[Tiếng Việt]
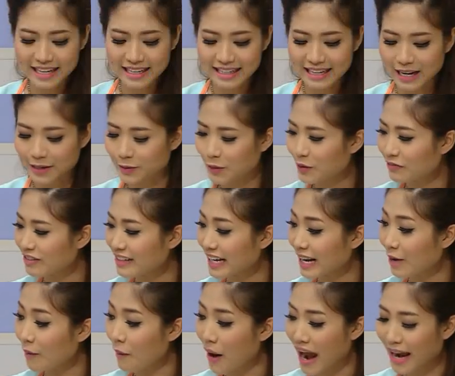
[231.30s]
cắt cà rốt phải
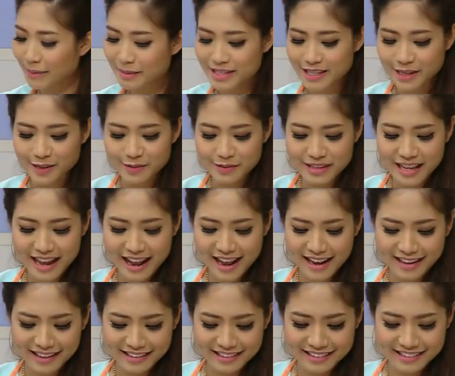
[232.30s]
cắt hoa mới chịu
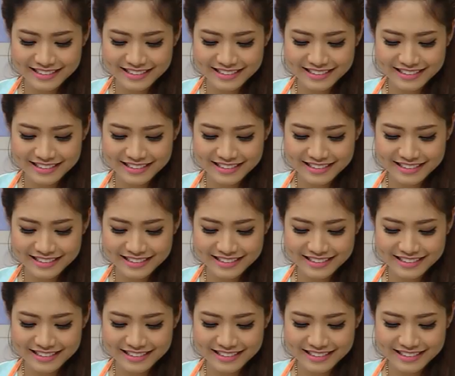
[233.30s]
nha